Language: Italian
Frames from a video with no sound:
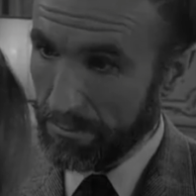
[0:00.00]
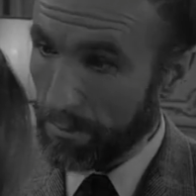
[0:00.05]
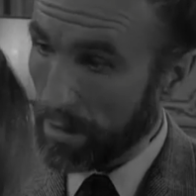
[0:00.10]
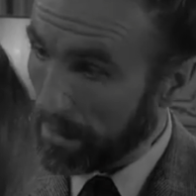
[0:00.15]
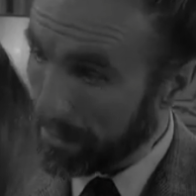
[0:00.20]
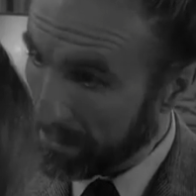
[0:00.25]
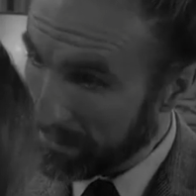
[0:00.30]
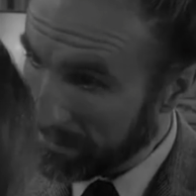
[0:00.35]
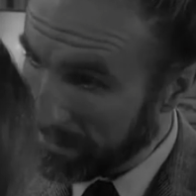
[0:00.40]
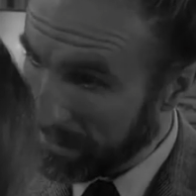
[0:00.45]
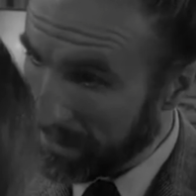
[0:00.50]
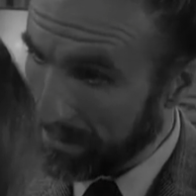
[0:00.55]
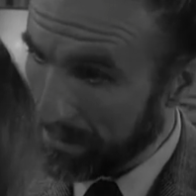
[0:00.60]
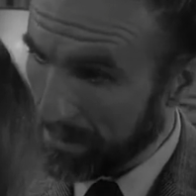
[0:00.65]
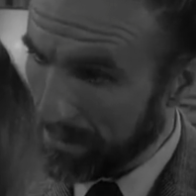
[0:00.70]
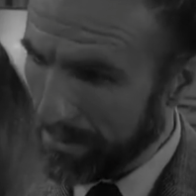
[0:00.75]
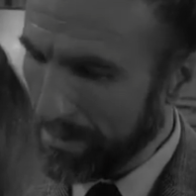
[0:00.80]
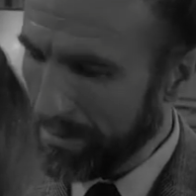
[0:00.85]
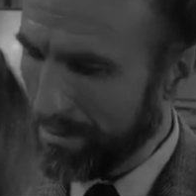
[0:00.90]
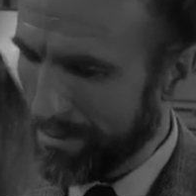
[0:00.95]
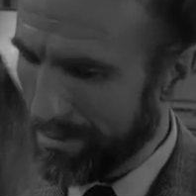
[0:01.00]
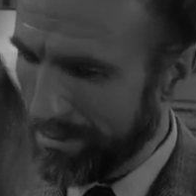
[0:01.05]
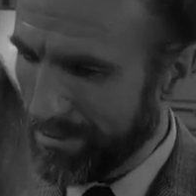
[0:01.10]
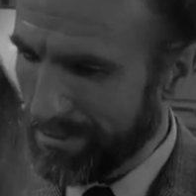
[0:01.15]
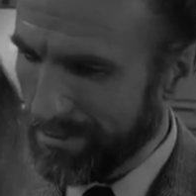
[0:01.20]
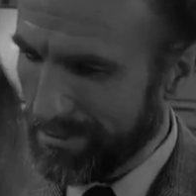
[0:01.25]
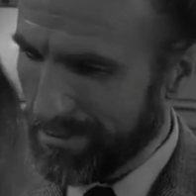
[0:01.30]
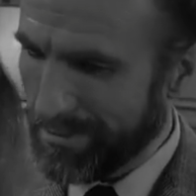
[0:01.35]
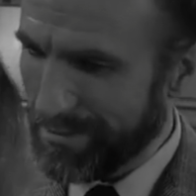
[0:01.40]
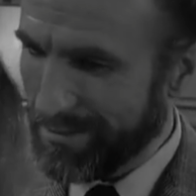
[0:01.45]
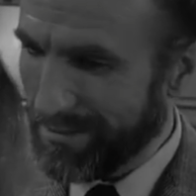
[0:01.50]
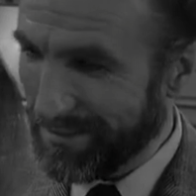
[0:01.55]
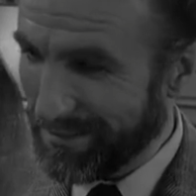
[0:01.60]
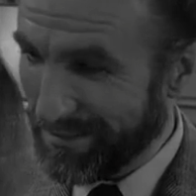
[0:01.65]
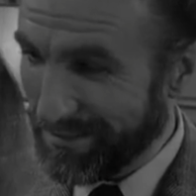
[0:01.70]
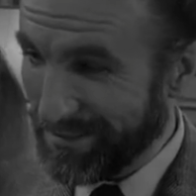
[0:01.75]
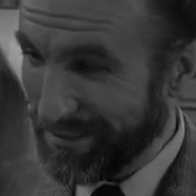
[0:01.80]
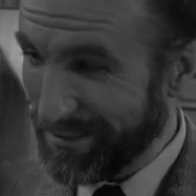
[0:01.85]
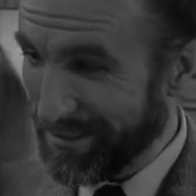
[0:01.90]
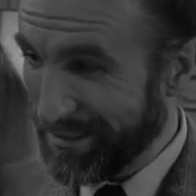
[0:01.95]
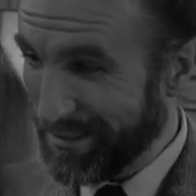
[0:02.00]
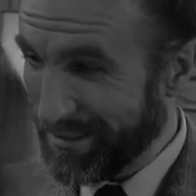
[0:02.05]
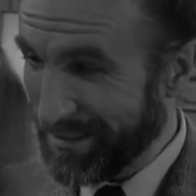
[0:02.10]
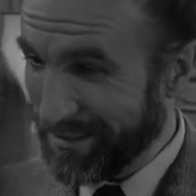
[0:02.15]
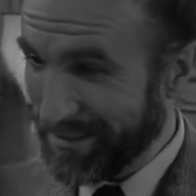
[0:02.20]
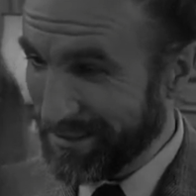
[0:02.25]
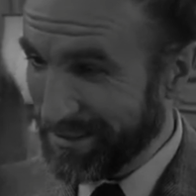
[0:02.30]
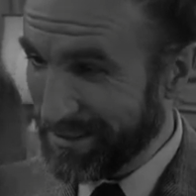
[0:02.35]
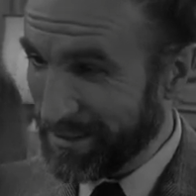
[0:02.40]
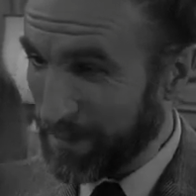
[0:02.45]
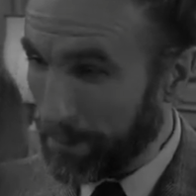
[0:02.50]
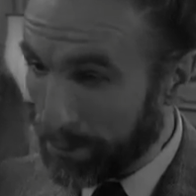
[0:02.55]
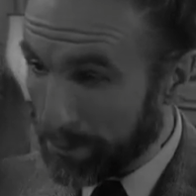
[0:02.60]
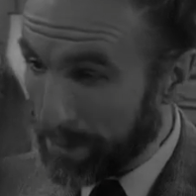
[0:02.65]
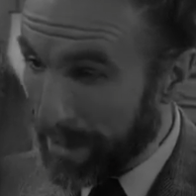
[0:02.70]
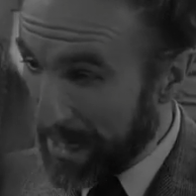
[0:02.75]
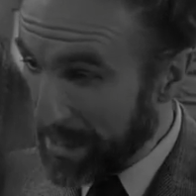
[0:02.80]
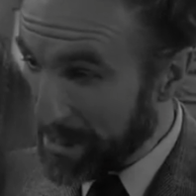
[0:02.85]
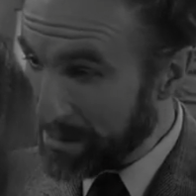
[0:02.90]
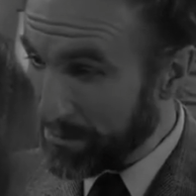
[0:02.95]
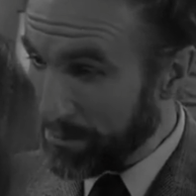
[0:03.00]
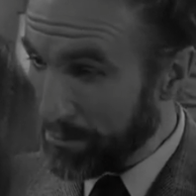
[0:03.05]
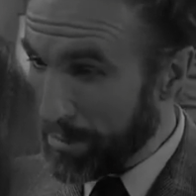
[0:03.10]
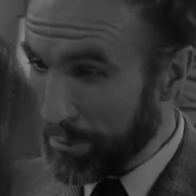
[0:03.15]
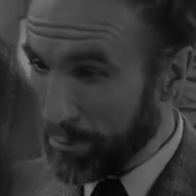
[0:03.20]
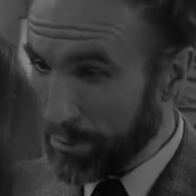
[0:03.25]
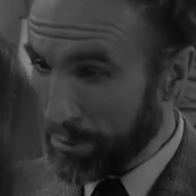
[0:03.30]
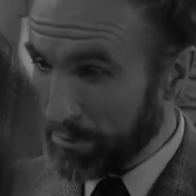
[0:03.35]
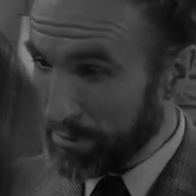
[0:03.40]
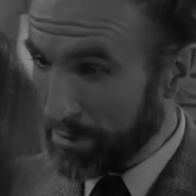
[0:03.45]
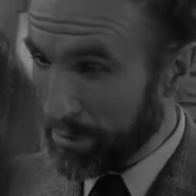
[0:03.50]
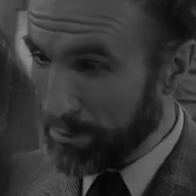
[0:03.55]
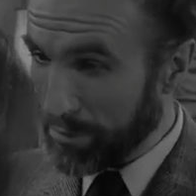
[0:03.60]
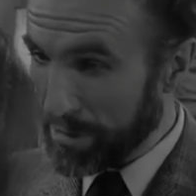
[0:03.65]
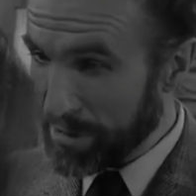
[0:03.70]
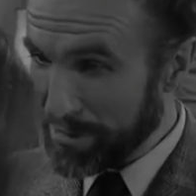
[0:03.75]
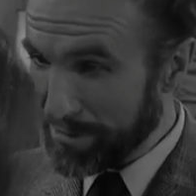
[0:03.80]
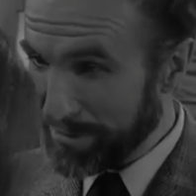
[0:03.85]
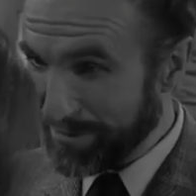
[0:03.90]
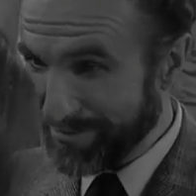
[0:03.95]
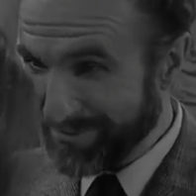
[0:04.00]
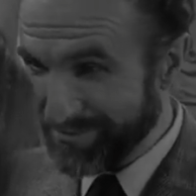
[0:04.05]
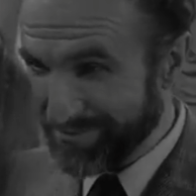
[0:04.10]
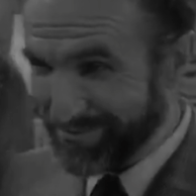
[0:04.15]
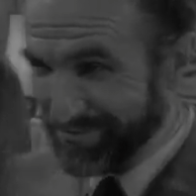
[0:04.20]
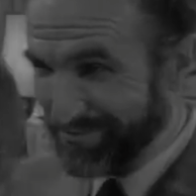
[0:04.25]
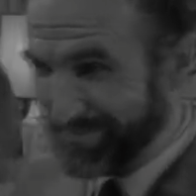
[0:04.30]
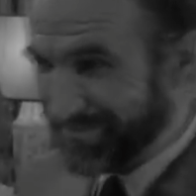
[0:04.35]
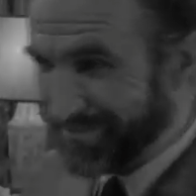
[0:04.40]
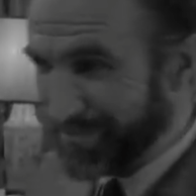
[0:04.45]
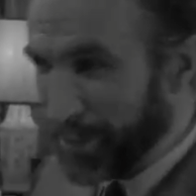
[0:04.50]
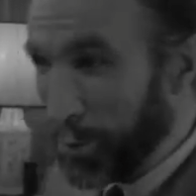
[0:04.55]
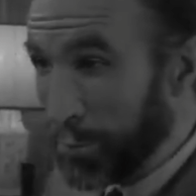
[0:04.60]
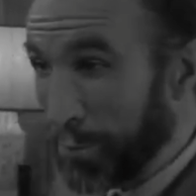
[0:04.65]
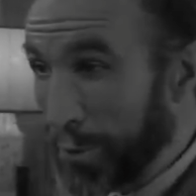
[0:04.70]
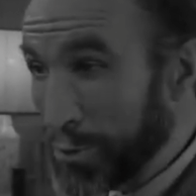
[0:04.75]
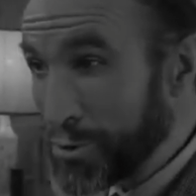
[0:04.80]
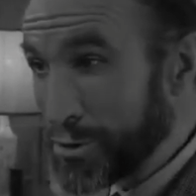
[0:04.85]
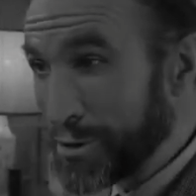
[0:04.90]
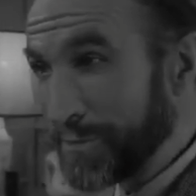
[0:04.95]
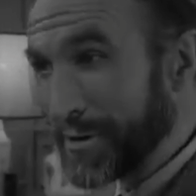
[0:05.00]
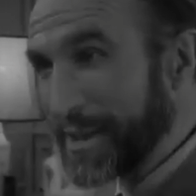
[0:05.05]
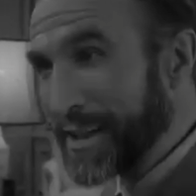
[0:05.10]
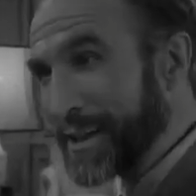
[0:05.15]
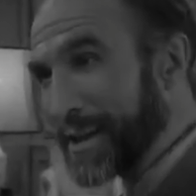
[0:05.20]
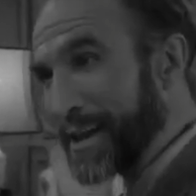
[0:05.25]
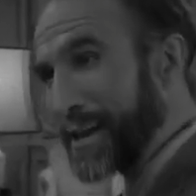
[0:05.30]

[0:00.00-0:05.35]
Allora, cara, non mi ringrazi per il regalo che ti ho fatto? Non ne sei un po'